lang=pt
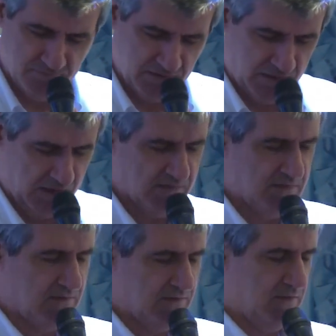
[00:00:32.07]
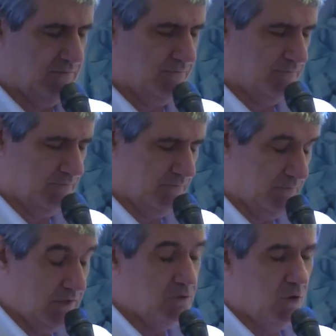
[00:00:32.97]
cresce
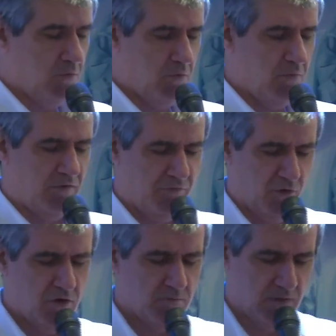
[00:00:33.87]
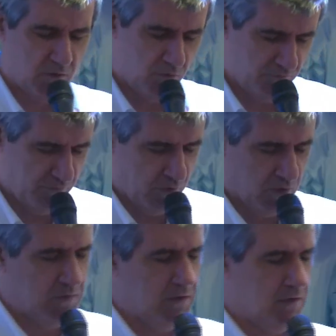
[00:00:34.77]
e toma uma forma
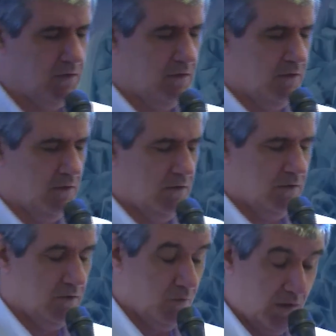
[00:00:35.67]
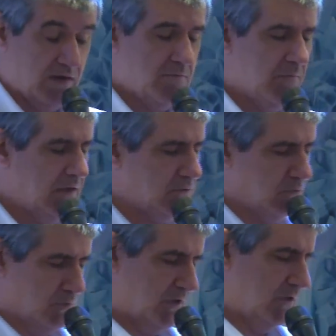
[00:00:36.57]
conforme o
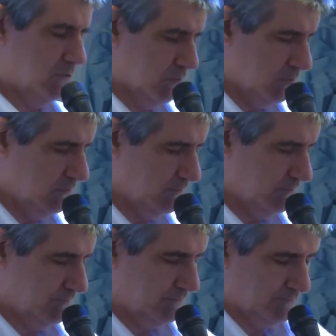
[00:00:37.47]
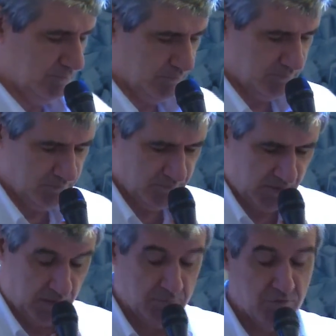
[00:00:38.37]
alimento que tu
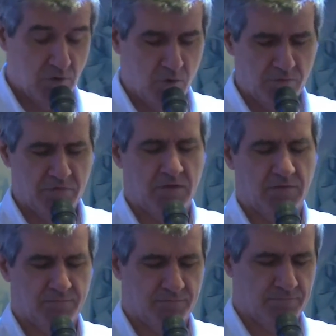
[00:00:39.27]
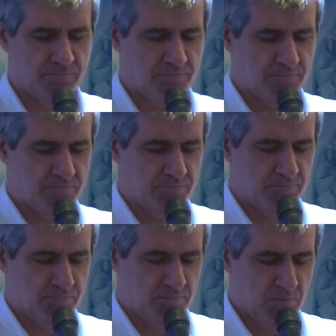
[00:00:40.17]
absorve.
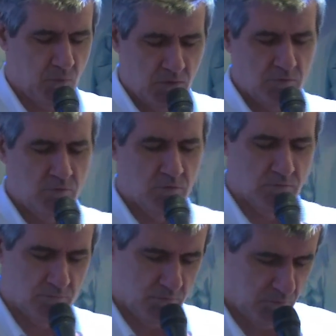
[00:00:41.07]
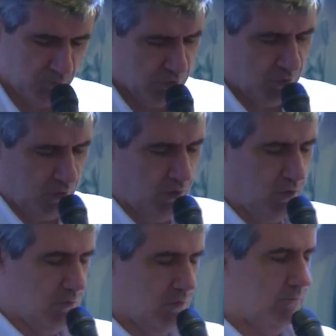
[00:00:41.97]
Quando o
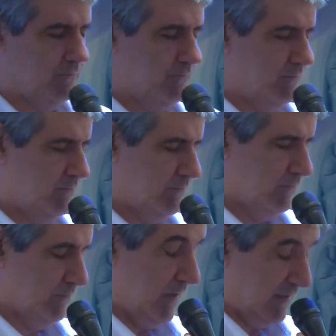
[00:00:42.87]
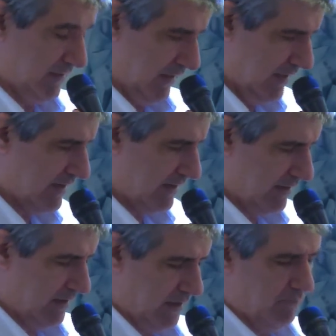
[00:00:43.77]
solo, a
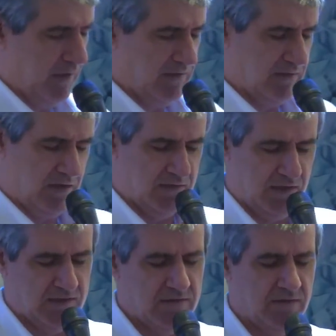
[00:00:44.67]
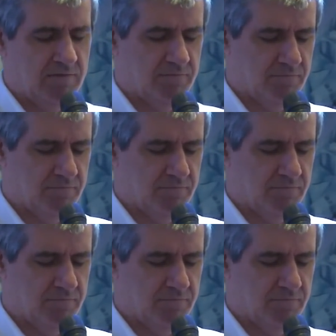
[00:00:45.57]
terra é bem tratada,